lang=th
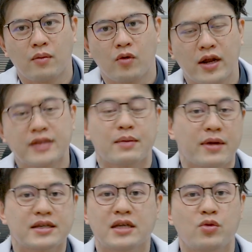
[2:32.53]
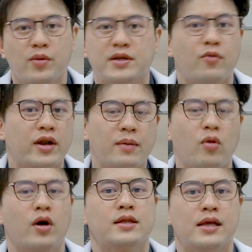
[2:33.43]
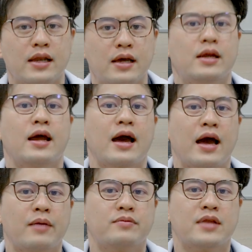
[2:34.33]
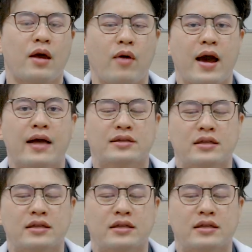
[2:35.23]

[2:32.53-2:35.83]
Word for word: คนไข้สามารถใช้ชีวิตประจำวันได้ปกติเลยนะครับแต่ว่าอาจ